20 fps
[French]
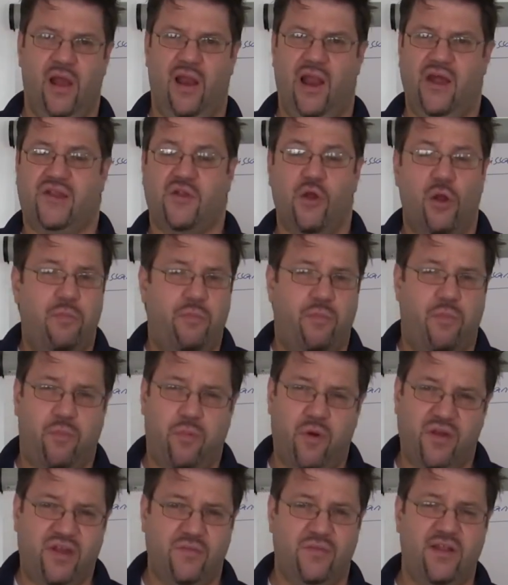La seule
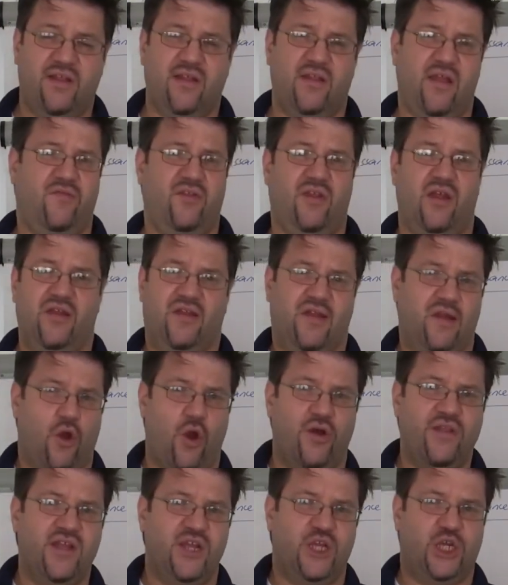possibilité d'éviter, c'est
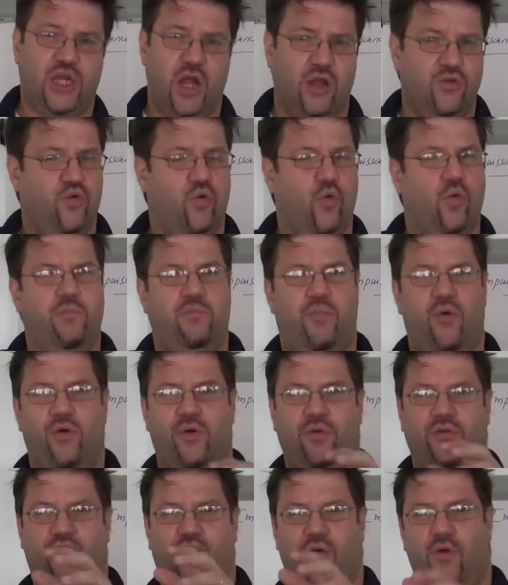quand des chiens du groupe
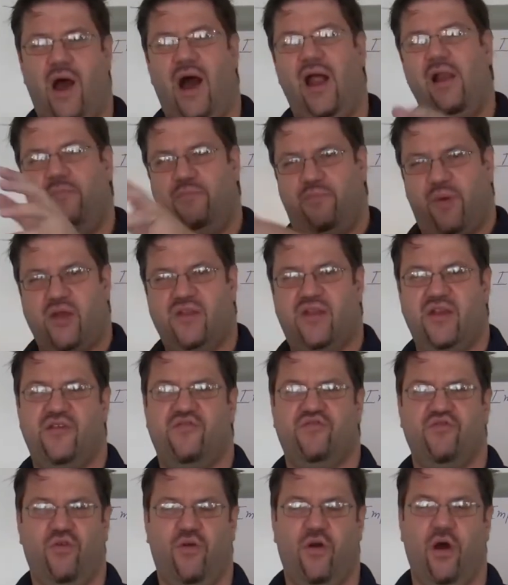2 allaient presser
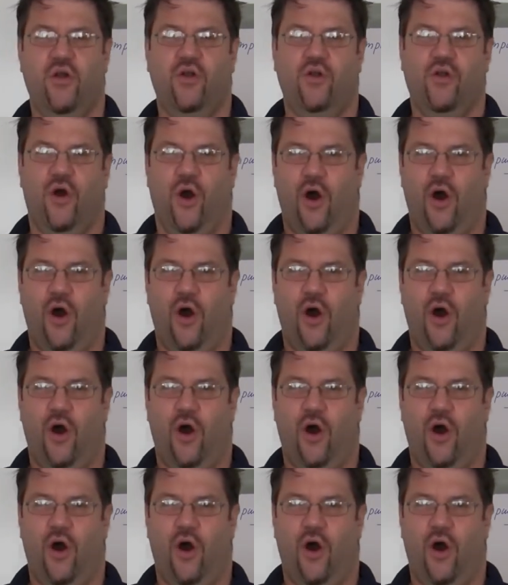sur